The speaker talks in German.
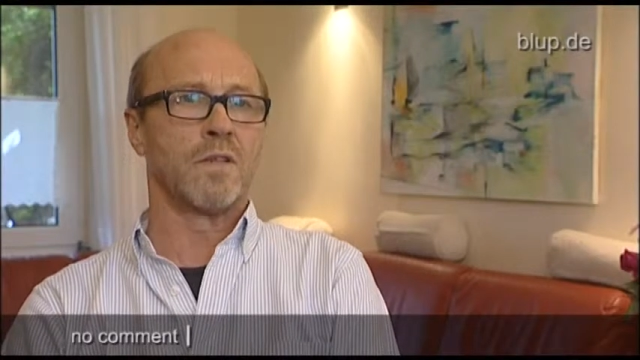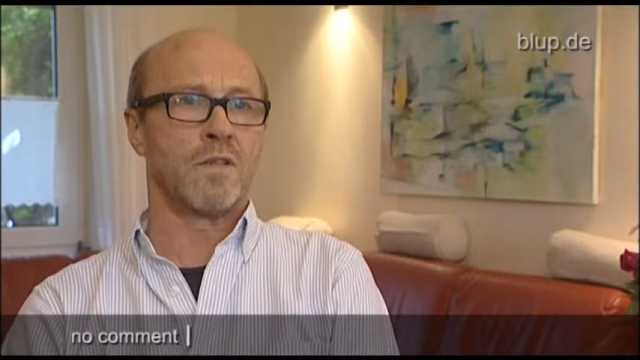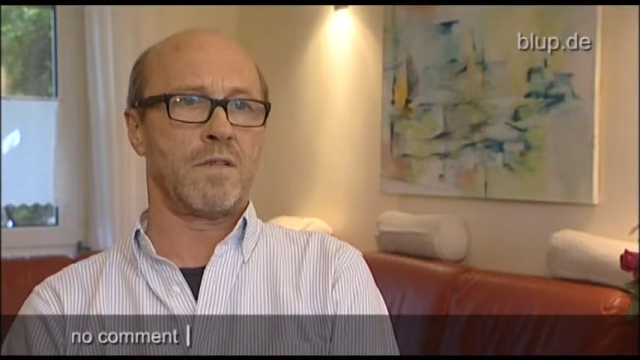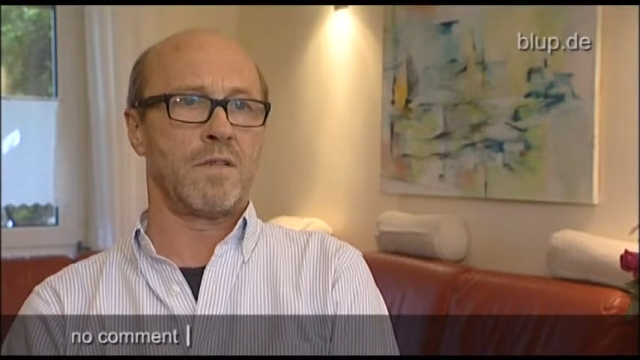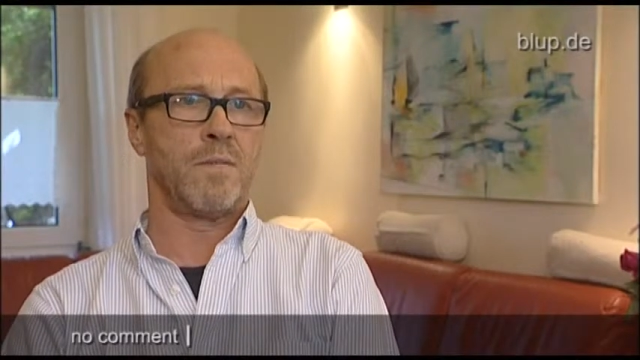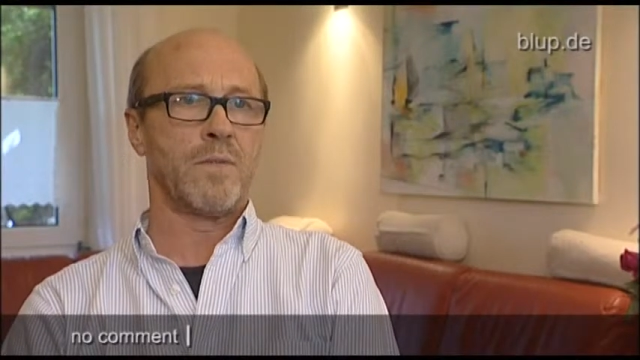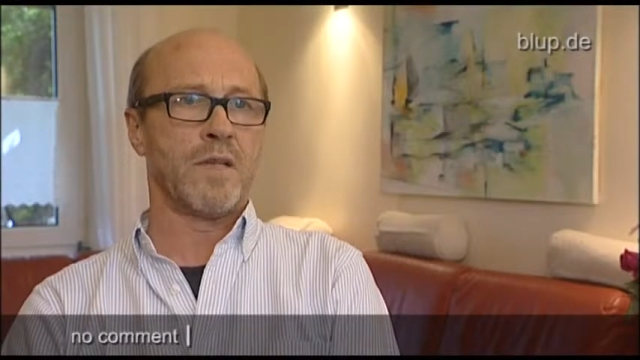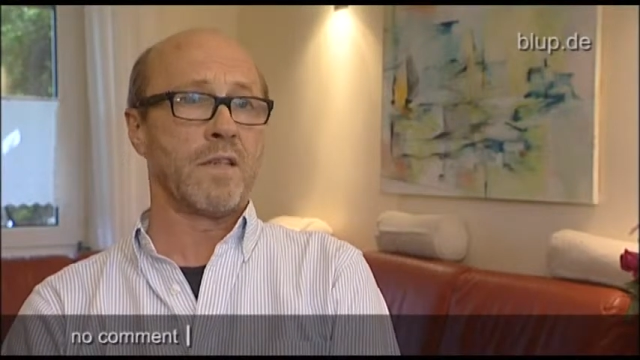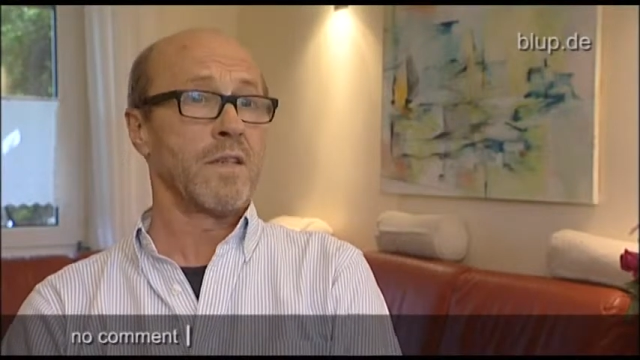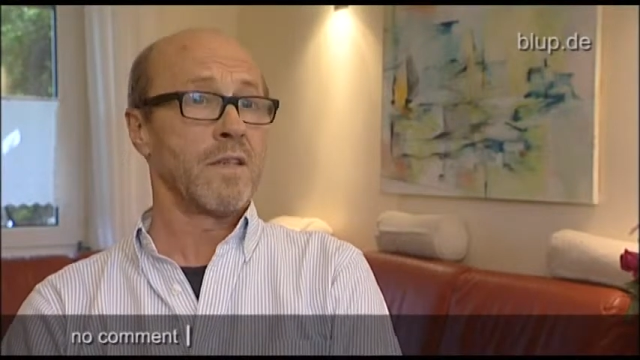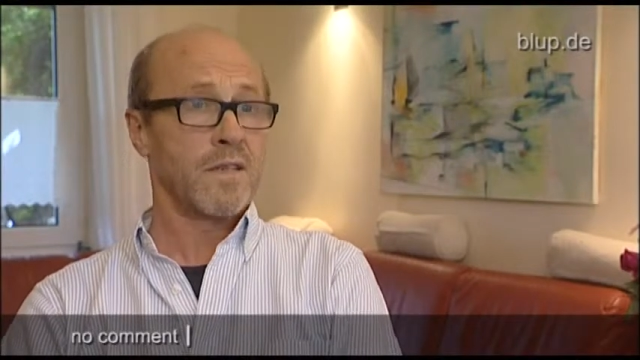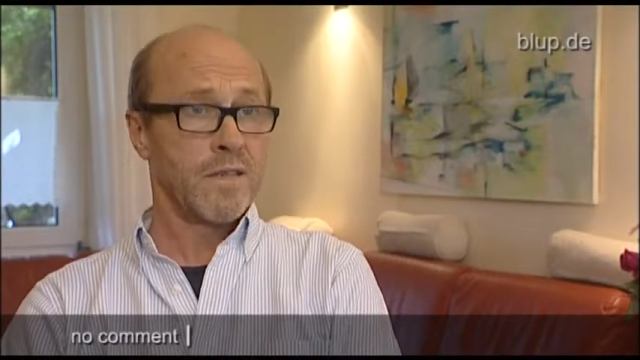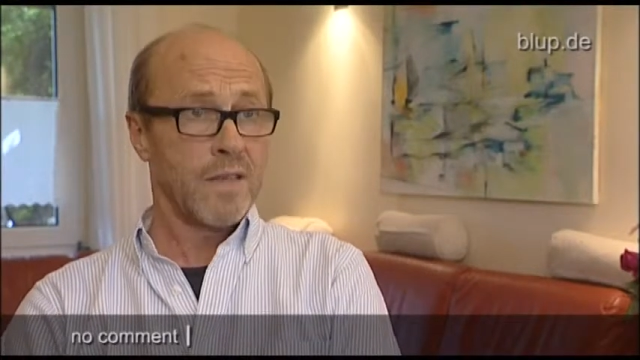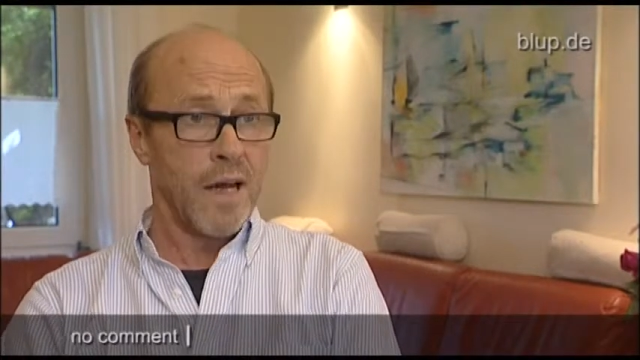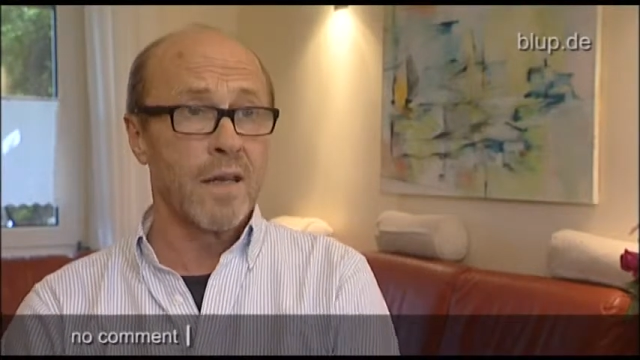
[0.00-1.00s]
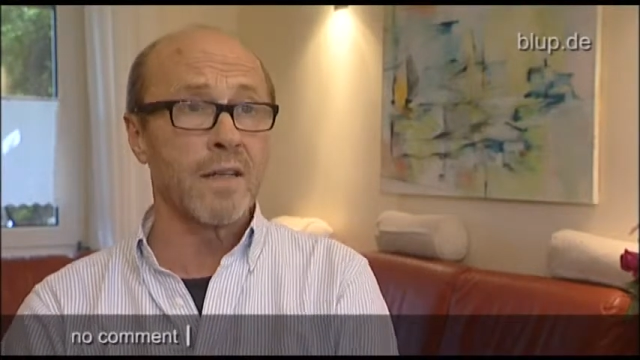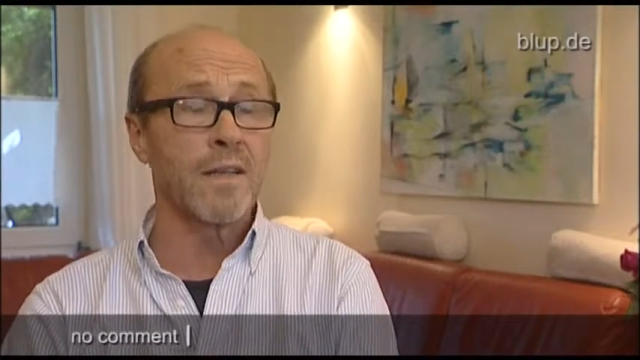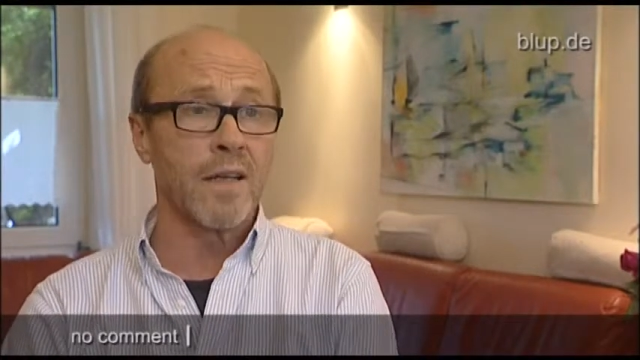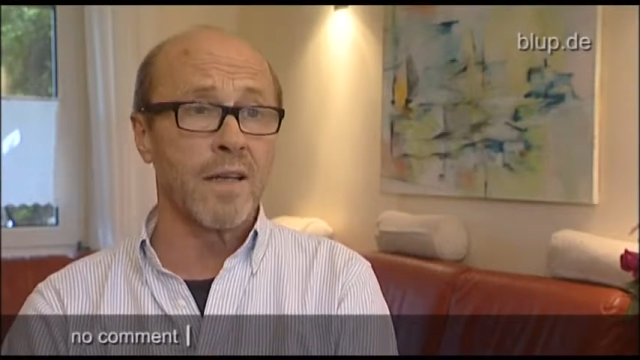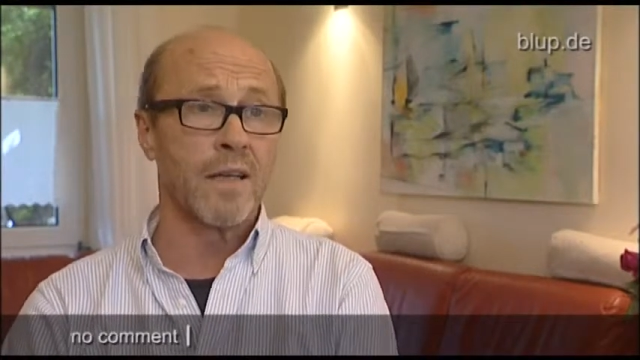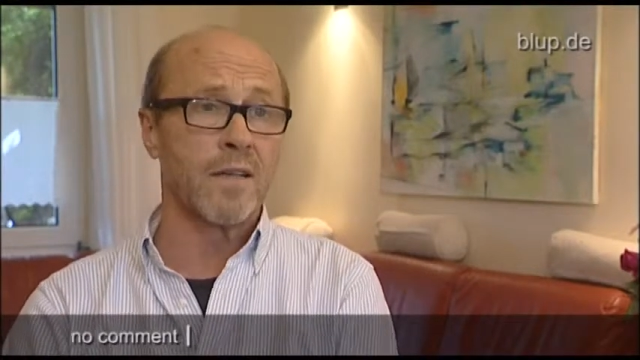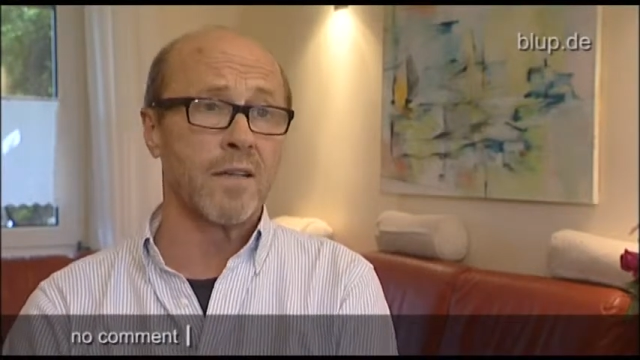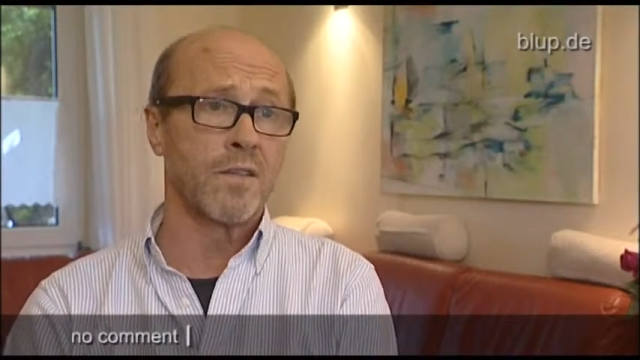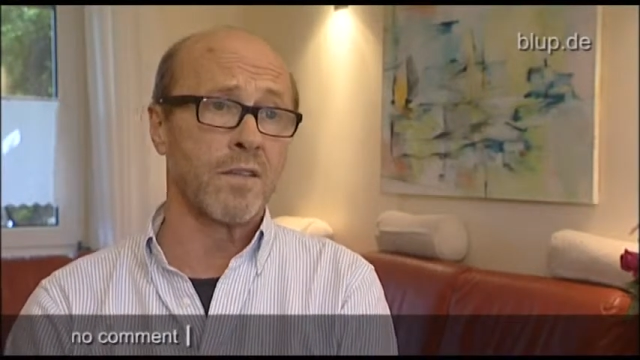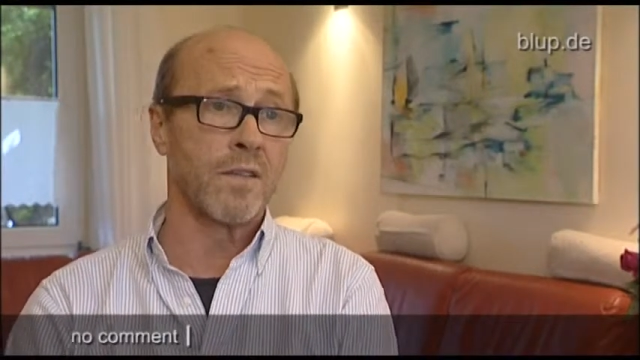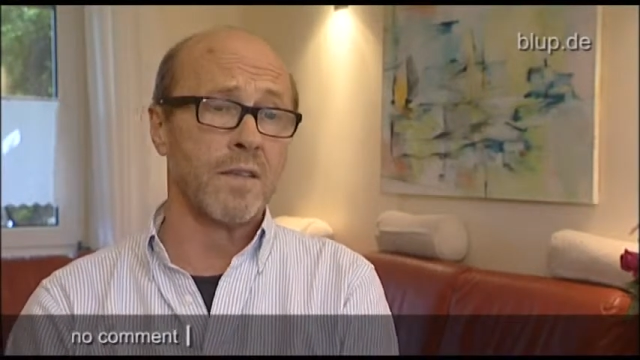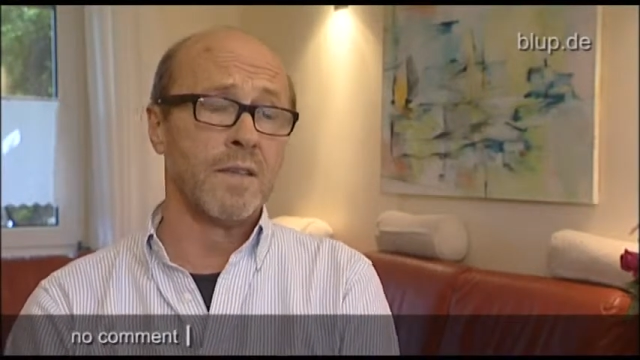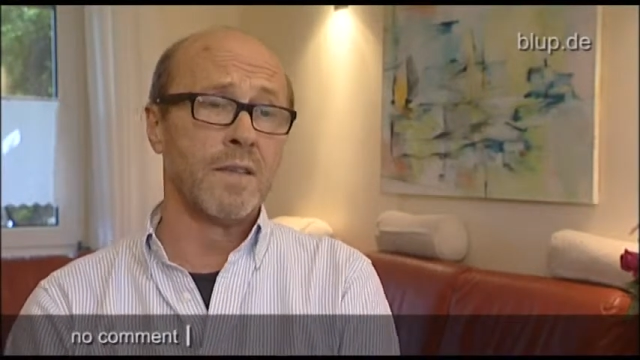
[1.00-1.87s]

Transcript: dass man das nachträglich